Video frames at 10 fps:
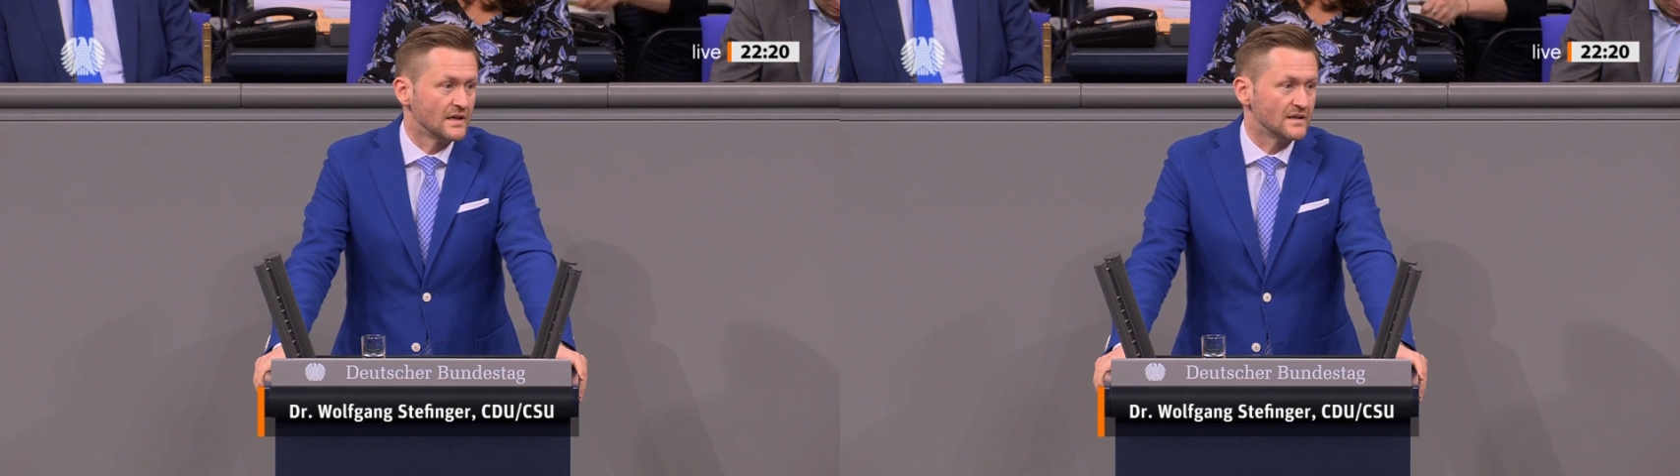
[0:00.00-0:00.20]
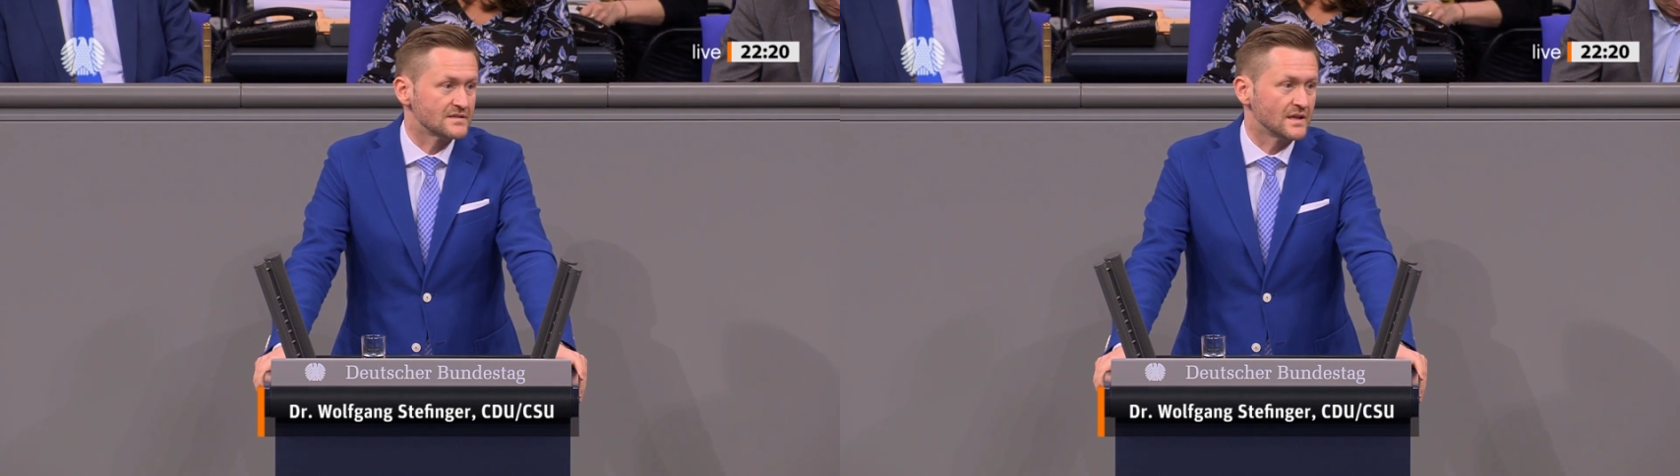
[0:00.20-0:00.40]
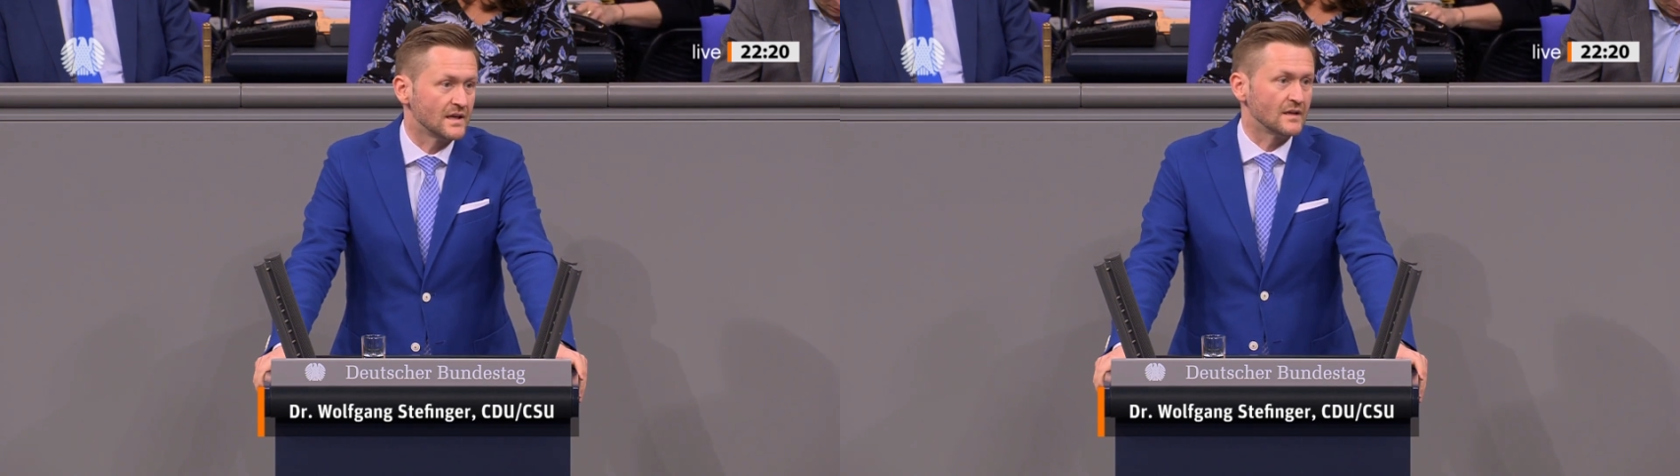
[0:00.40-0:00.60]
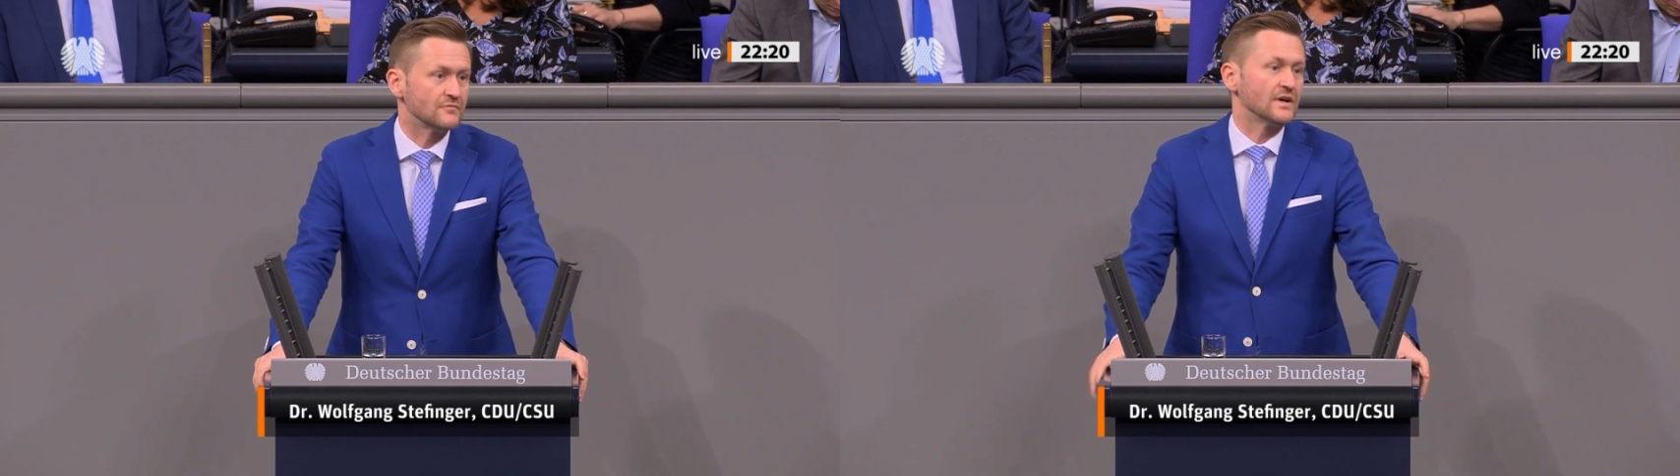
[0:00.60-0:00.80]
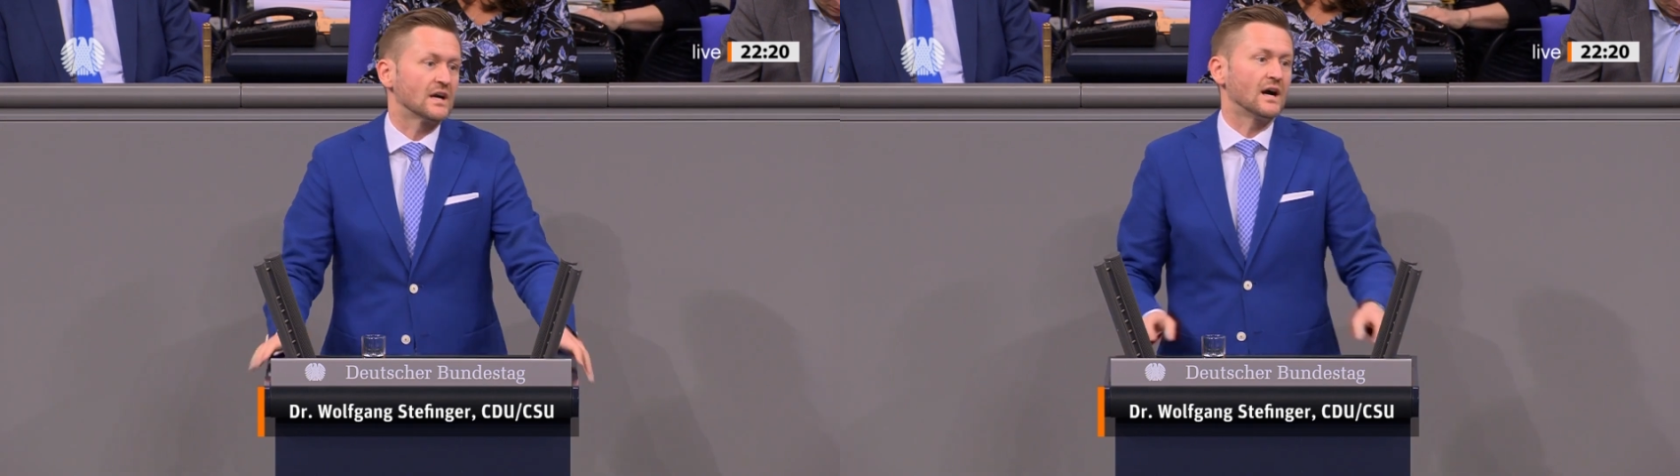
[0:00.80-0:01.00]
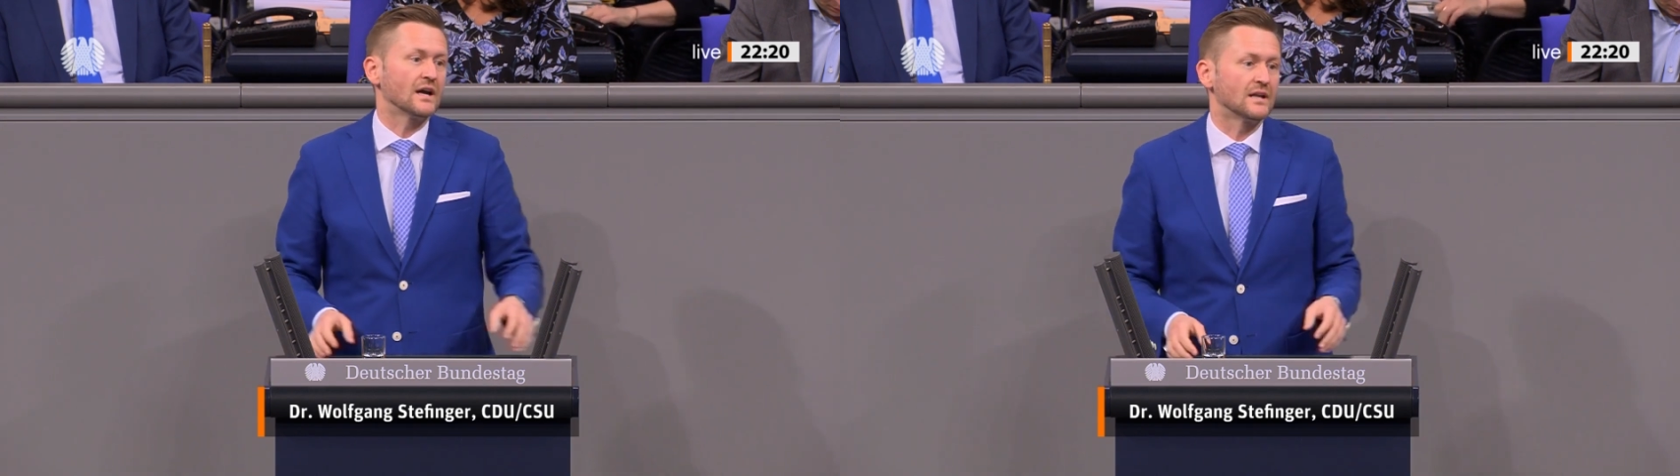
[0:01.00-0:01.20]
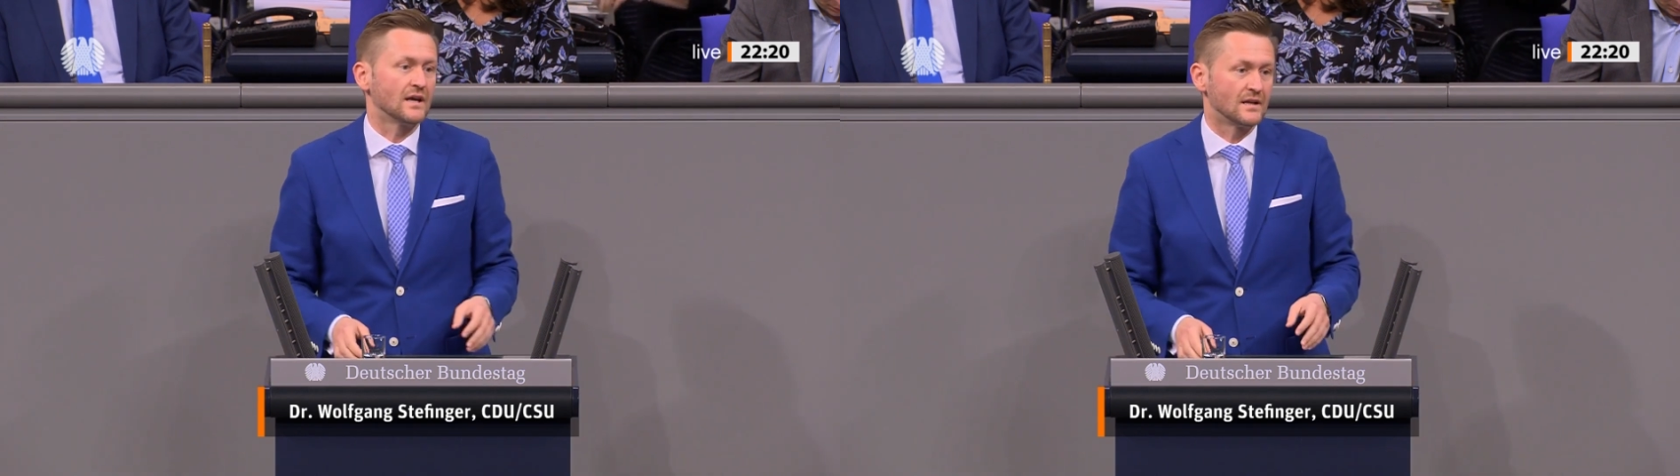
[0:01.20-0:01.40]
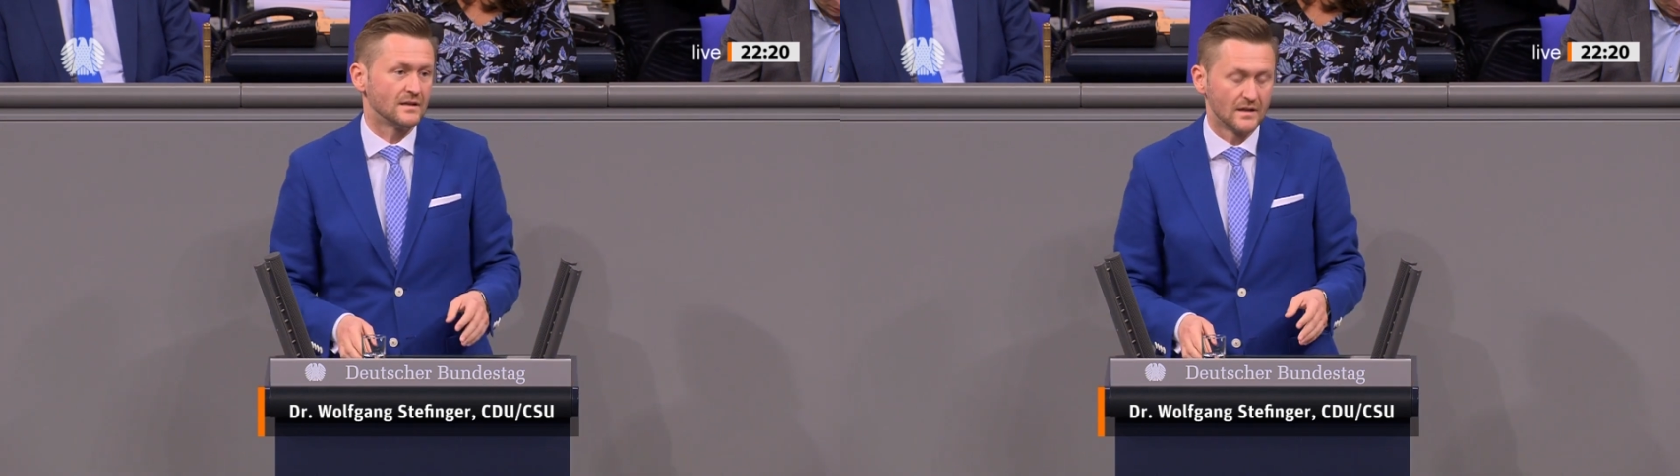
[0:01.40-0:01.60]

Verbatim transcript: ist in den vergangenen